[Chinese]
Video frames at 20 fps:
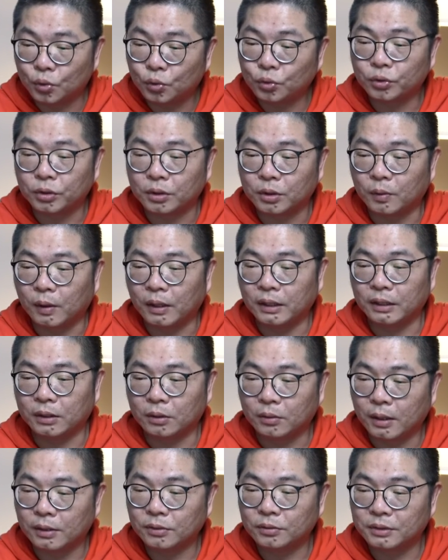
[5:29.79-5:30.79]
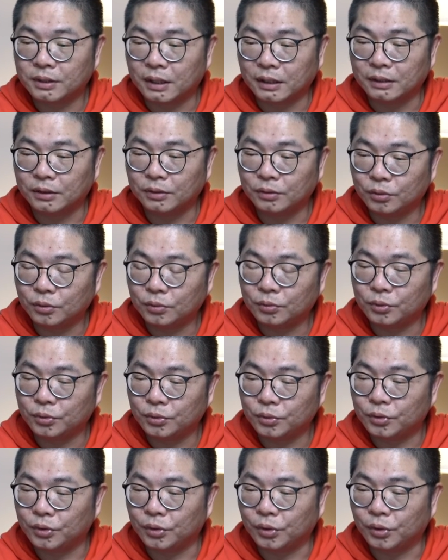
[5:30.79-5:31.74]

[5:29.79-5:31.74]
库存的管理，快速响应用户需